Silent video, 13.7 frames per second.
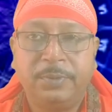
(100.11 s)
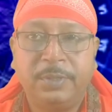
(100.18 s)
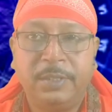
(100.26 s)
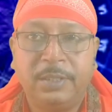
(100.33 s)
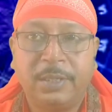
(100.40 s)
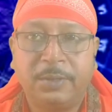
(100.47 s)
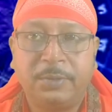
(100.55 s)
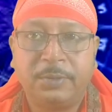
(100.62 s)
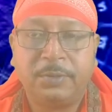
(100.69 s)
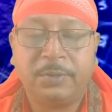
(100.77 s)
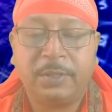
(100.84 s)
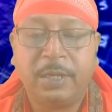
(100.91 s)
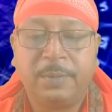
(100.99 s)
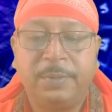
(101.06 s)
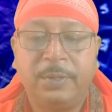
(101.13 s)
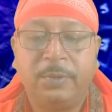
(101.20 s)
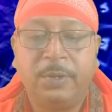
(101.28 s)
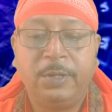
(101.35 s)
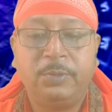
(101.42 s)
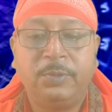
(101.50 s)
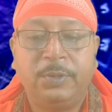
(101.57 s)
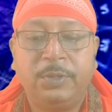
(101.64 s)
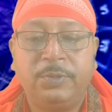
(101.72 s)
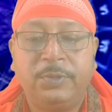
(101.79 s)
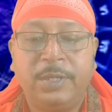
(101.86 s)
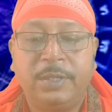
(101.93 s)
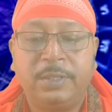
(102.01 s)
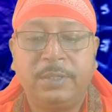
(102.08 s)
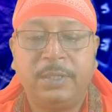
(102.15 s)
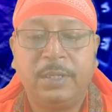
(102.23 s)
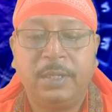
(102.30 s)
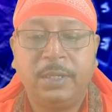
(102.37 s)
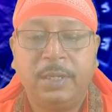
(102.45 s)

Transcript: চিন্তাগ্রস্ত থাকবেন হয়তো কিছু ক্ষেত্রে